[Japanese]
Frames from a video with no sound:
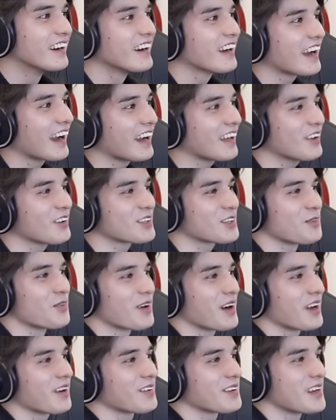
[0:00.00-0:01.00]
彼女
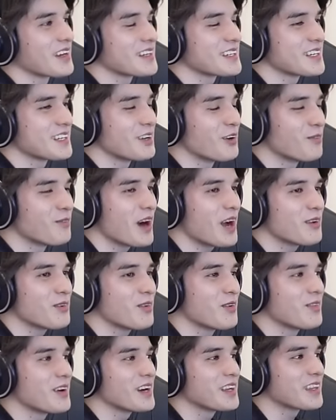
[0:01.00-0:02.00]
も彼女だし、お前
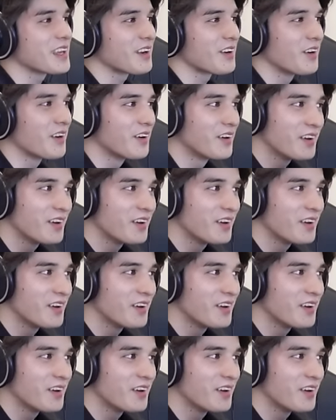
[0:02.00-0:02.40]
もお前だろ。